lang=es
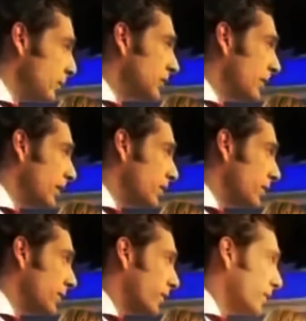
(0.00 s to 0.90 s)
Hemos
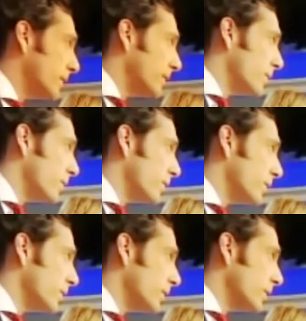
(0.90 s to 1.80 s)
abierto el
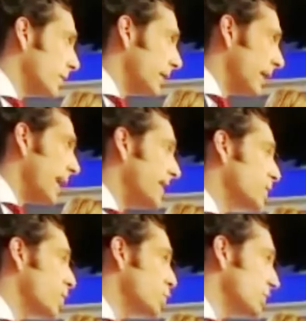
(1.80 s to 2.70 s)
informativo con
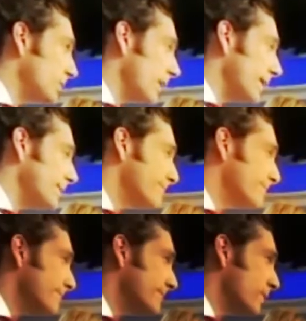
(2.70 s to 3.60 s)
la exclusiva,
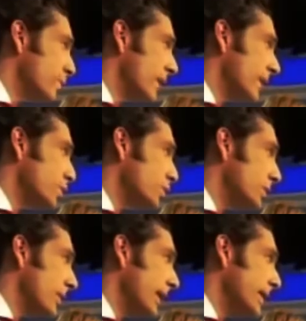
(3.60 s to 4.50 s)
una
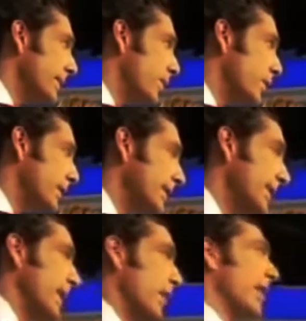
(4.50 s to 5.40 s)
exclusiva
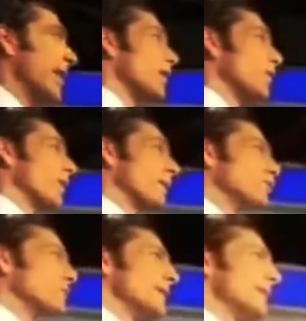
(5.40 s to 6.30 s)
importante que ahora les
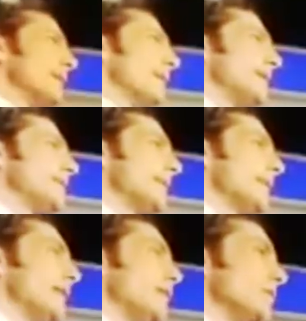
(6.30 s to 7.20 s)
recordamos. Antena 3
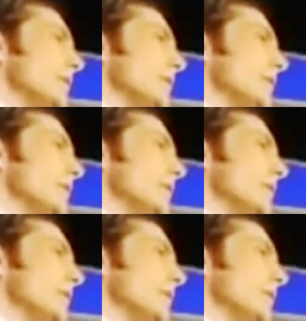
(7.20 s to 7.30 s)
eh,